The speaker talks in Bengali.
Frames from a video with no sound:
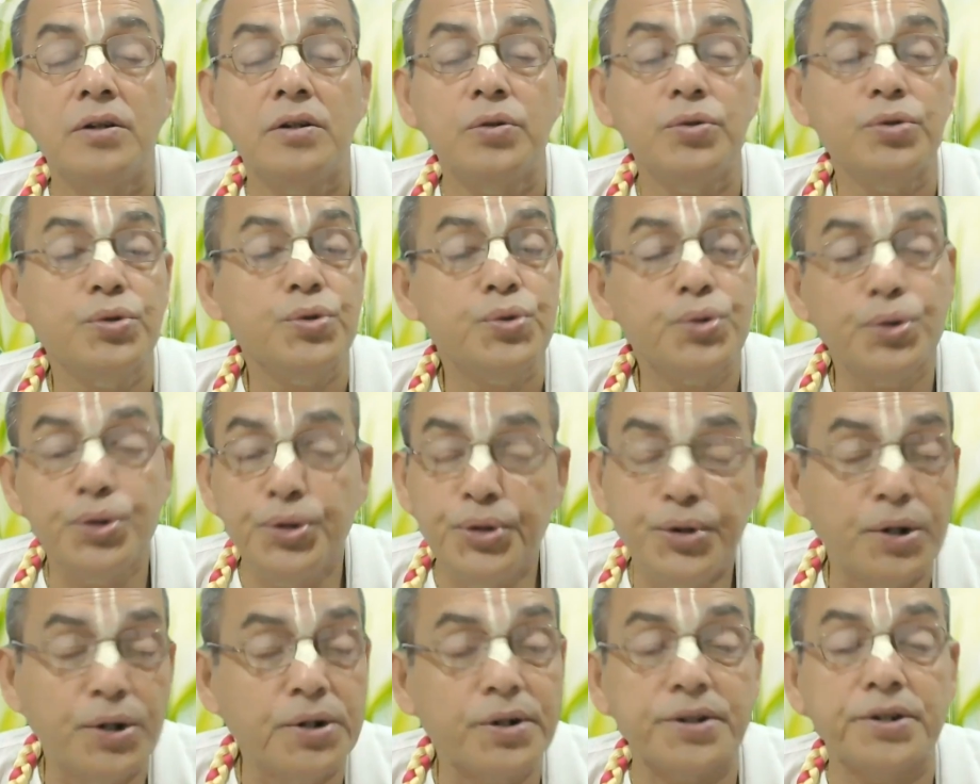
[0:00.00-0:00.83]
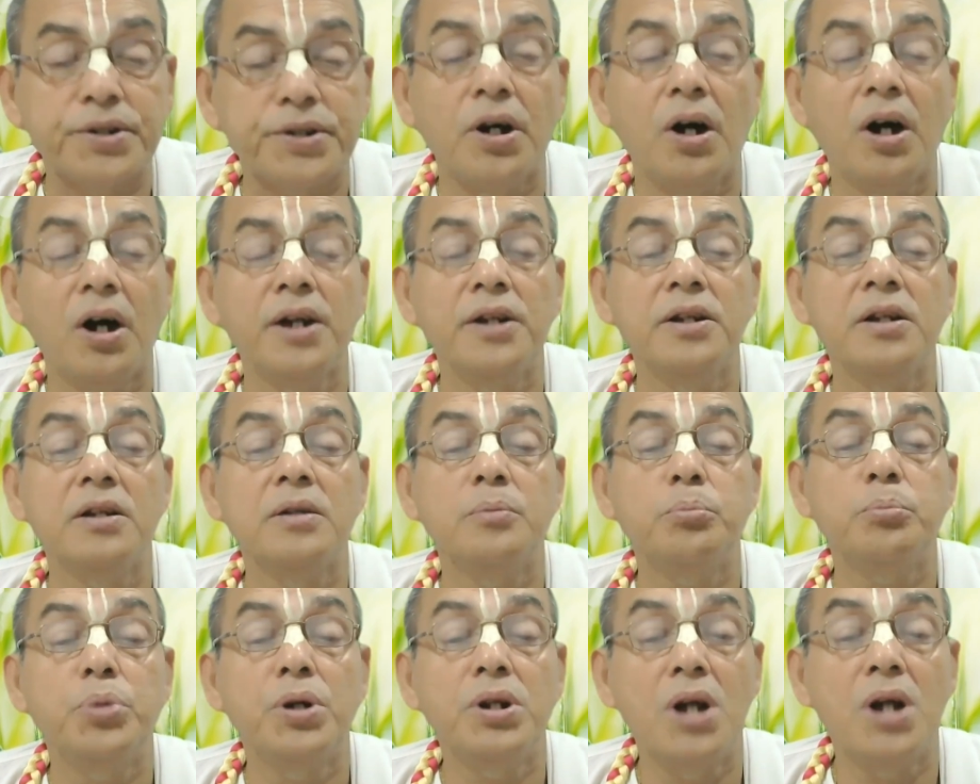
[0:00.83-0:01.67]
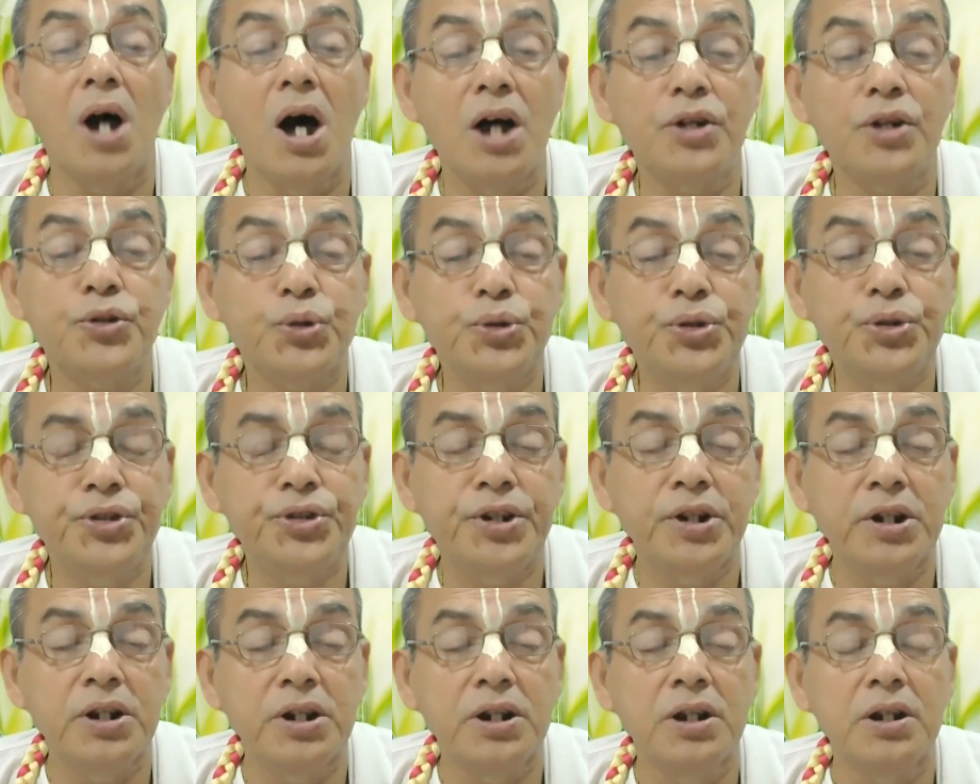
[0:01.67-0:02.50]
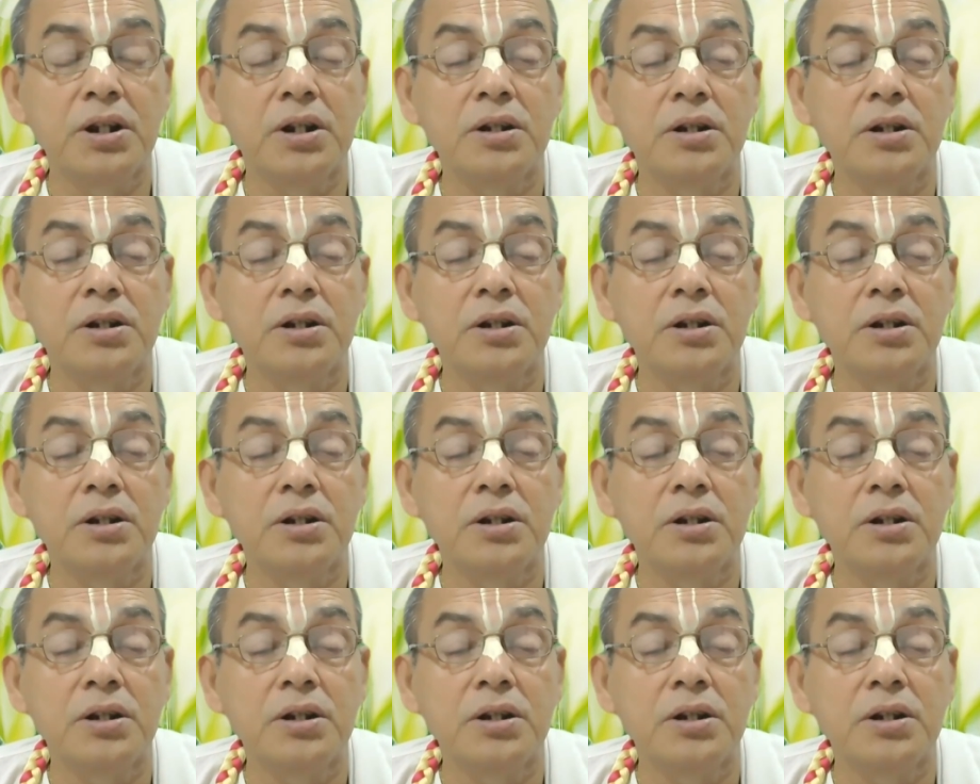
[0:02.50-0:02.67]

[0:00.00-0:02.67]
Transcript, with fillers: কোনো যুদ্ধ করতে হয়নি বিনা যুদ্ধে